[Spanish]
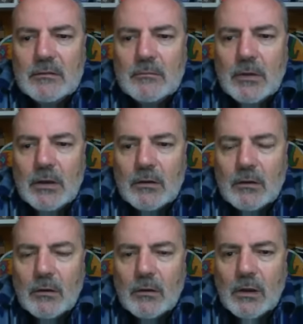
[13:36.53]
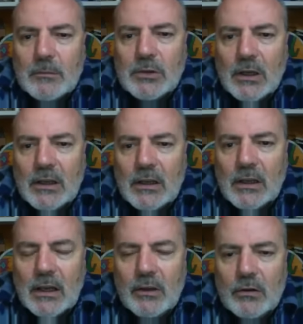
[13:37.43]
Bueno, colocamos aquí el
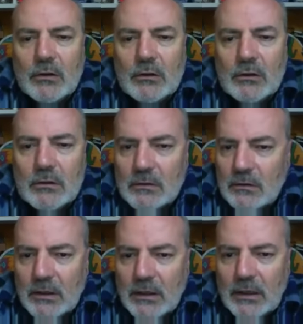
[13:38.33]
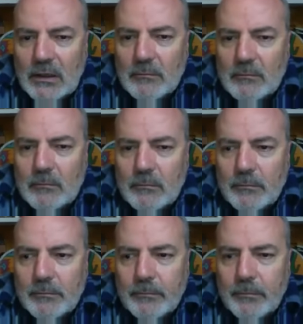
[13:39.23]
cañón y
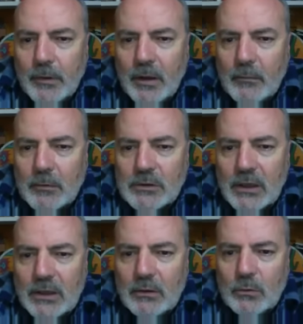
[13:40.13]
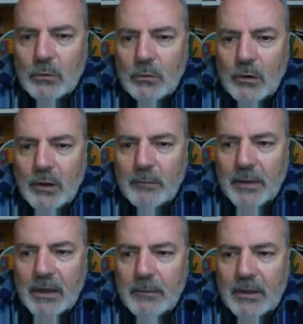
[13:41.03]
ponemos ahí uno de
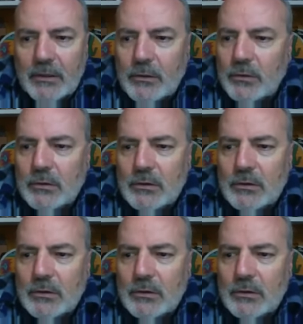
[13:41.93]
pegamento.